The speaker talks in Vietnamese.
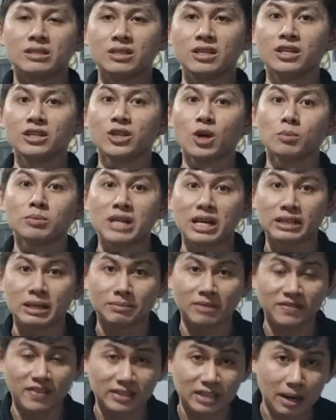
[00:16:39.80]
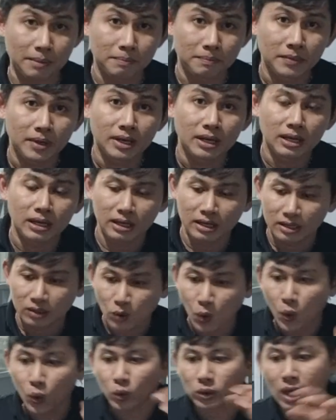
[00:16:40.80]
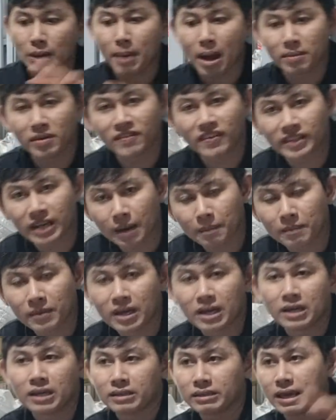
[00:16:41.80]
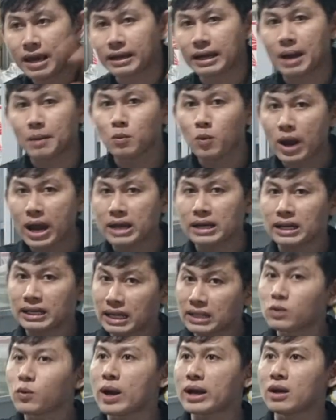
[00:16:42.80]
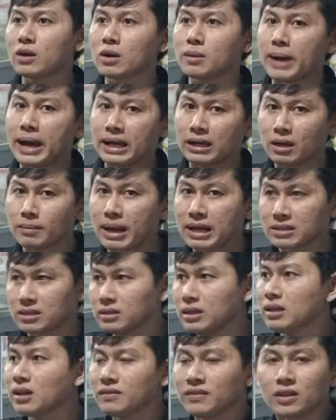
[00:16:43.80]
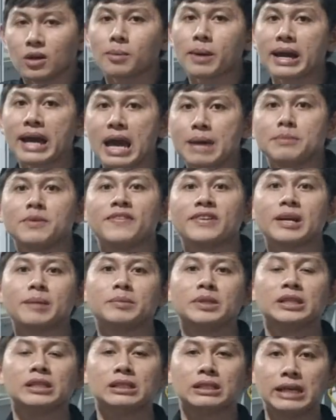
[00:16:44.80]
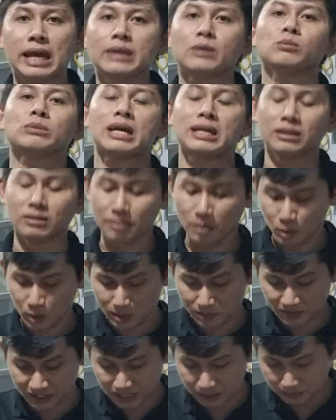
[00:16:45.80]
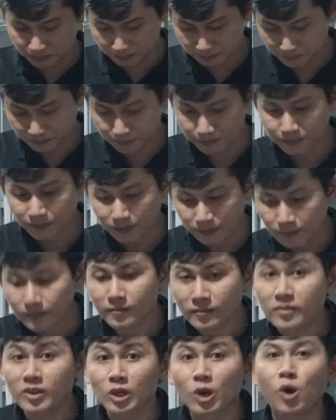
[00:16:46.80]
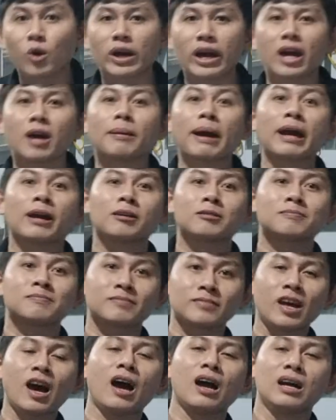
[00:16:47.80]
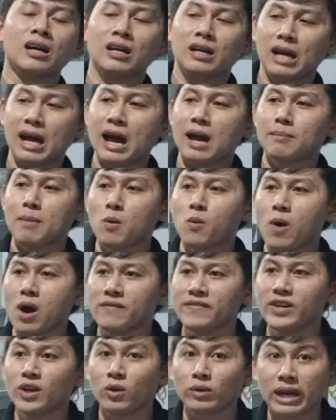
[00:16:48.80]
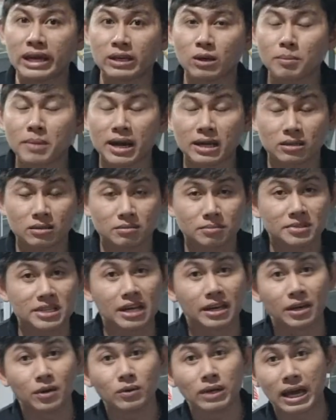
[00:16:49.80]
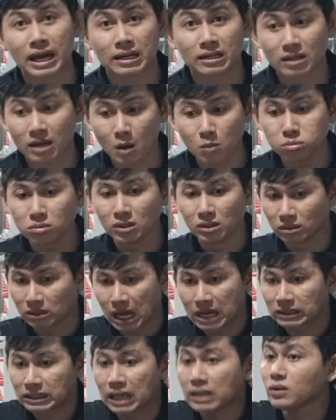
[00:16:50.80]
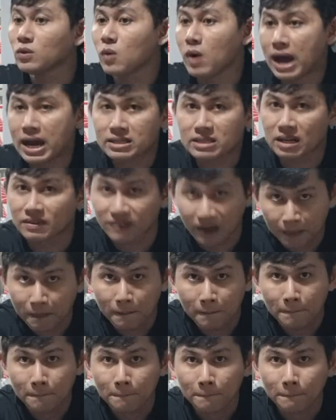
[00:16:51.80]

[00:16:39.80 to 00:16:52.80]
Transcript: Dựa vô ông trời 50%, thuốc của Thái 30% và cảm quan là khách quan của các bạn xử lý cái vườn của các bạn 20% nữa là chúng ta được 100%. Ok các bạn. Đó. Mong qua video này các bạn sẽ hiểu là không được thần thánh hóa sản phẩm.